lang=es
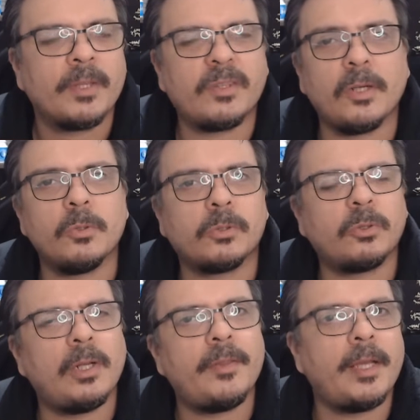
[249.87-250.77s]
¿Te
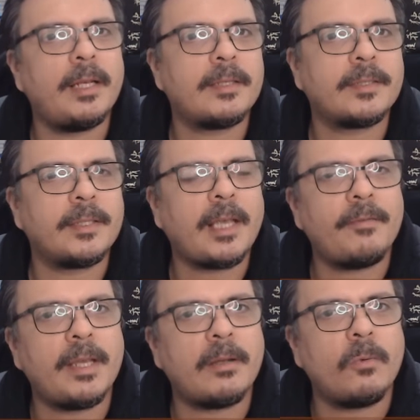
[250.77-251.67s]
gustó el DLC que
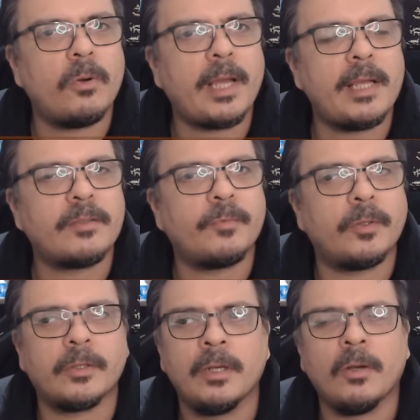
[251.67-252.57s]
había en War
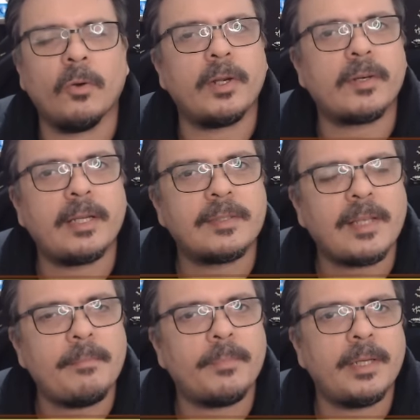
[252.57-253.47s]
Iceborne o en Rise
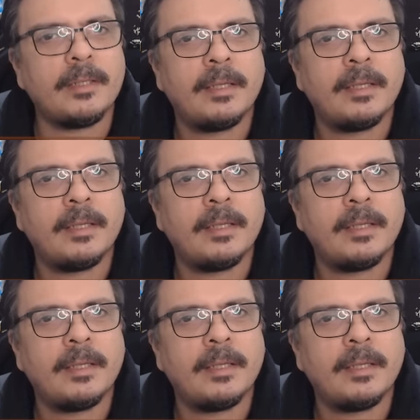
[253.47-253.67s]
Sunbreak?